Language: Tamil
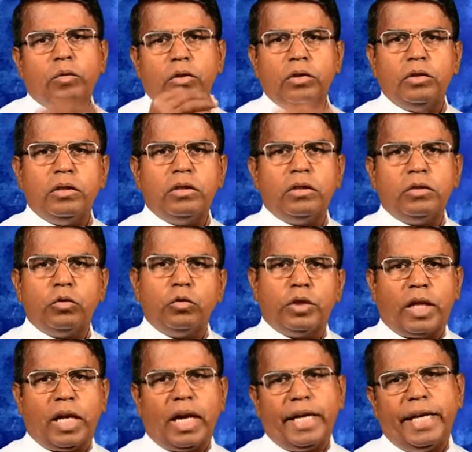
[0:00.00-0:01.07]
ஒரு
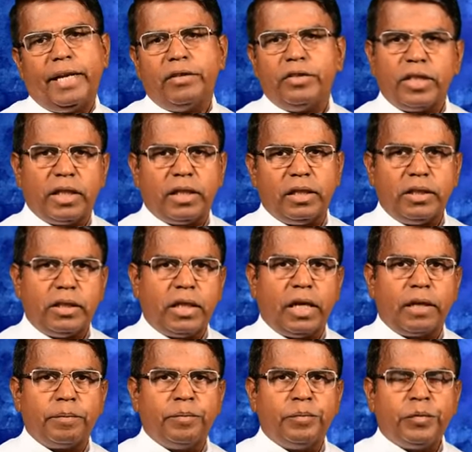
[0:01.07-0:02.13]
தூதராக
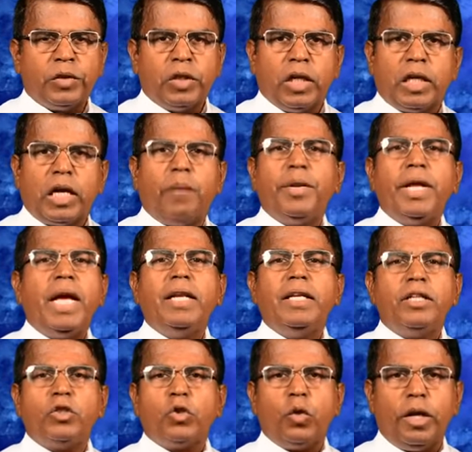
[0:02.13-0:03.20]
இருந்திருக்கின்றார்
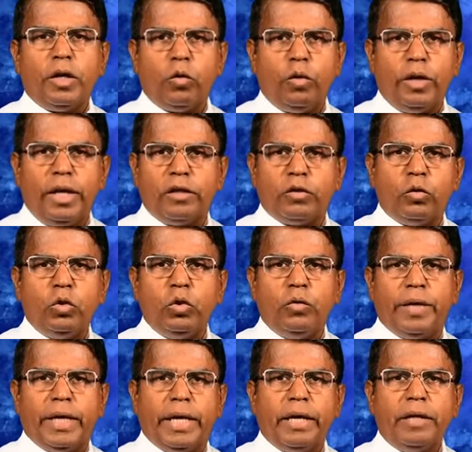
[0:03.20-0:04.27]
கப்ரியல் என்று சொல்லக்கூடிய
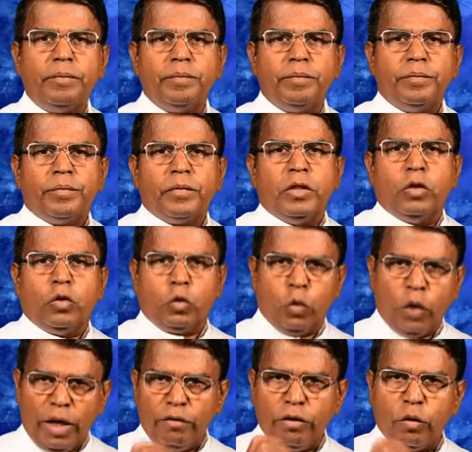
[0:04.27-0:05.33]
தூதுவர்
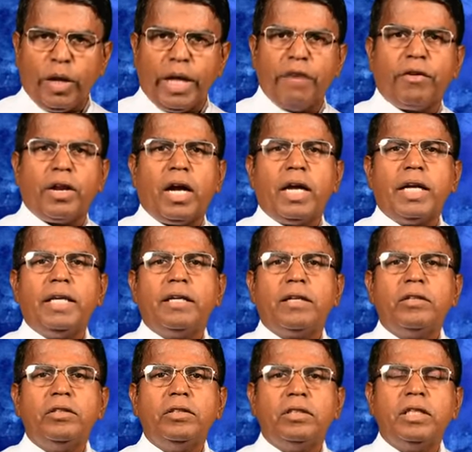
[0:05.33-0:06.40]
துணிவு உடையவராக
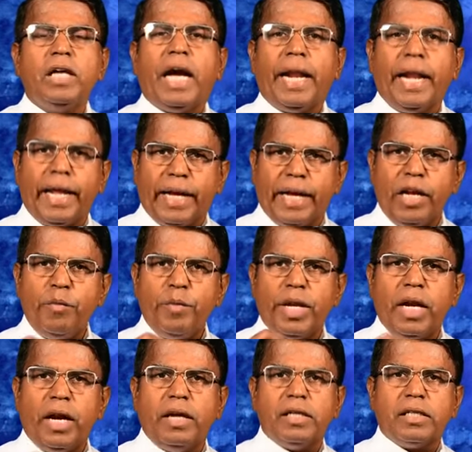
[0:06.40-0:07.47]
இருந்து அன்னை
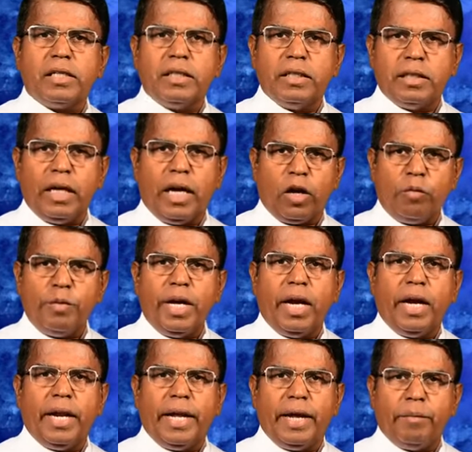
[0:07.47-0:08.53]
கன்னிமரியாளுக்கு
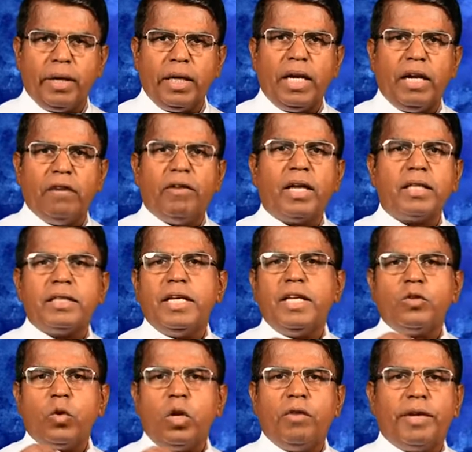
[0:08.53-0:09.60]
அருமையான மங்கள
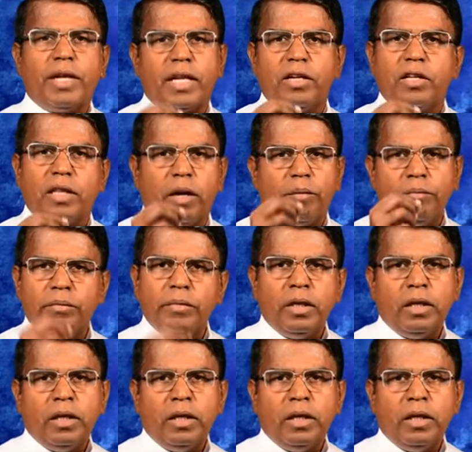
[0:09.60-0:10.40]
வார்த்தையை சொன்னவர் என்று நாம்